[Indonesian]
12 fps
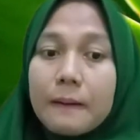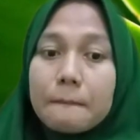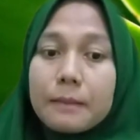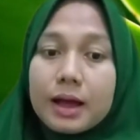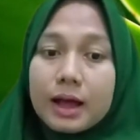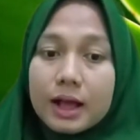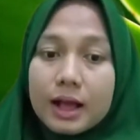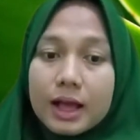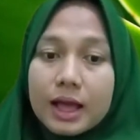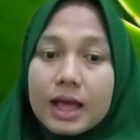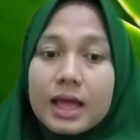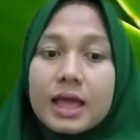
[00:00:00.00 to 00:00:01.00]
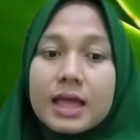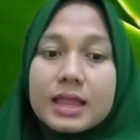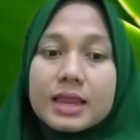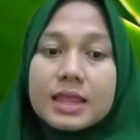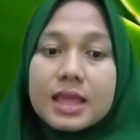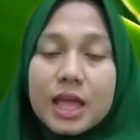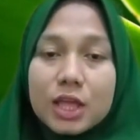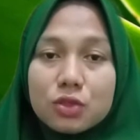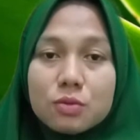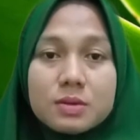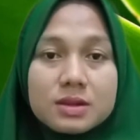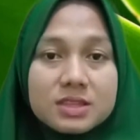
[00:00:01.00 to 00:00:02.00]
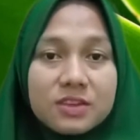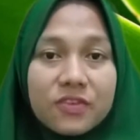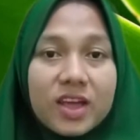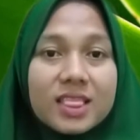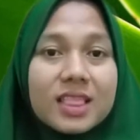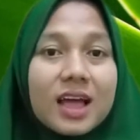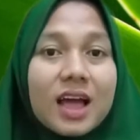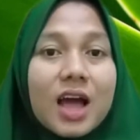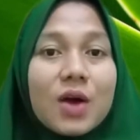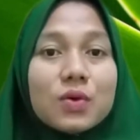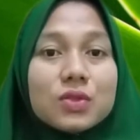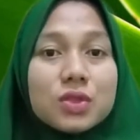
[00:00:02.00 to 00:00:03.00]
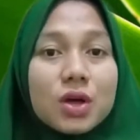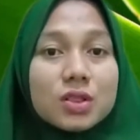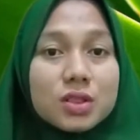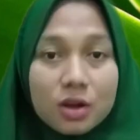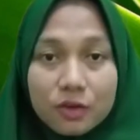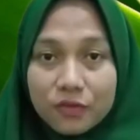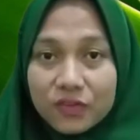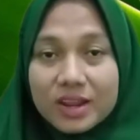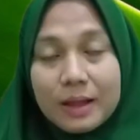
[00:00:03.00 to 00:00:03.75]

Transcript: maka dia itu bersifat autotrof,